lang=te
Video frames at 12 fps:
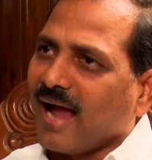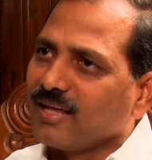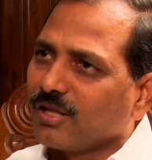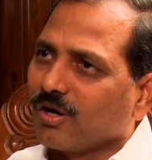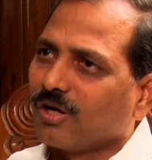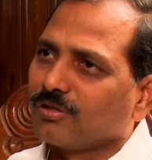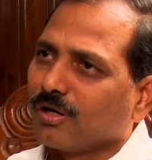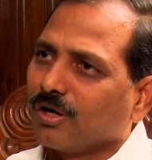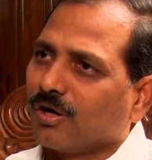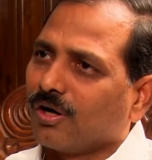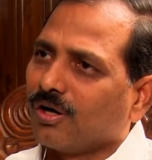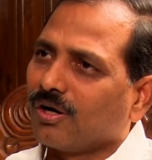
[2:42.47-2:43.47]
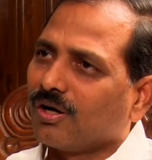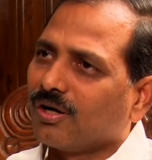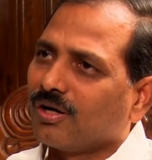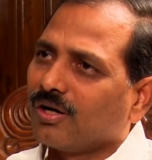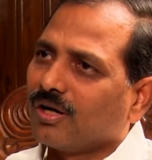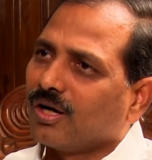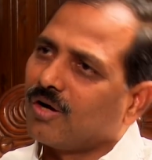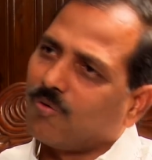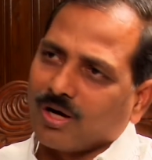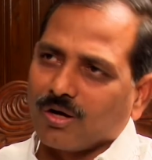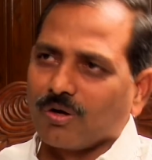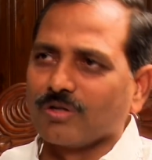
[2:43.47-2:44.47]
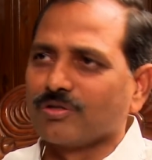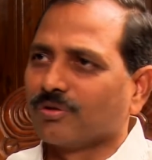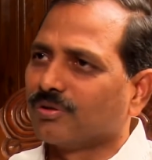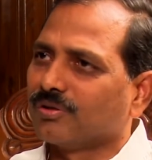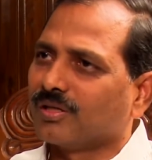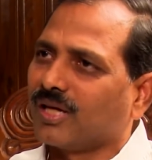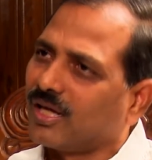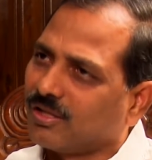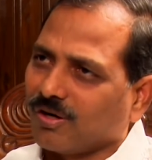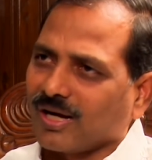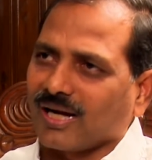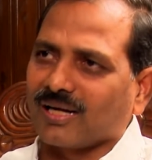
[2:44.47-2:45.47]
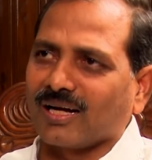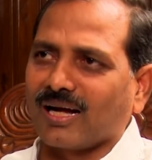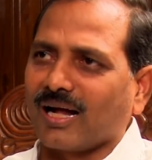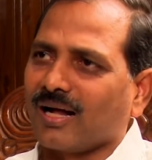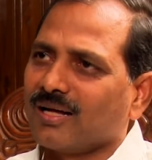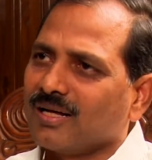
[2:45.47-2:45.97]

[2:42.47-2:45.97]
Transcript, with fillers: ఐదు రోజుల్లో ఒకరోజు ఏదో ఒక రకంగా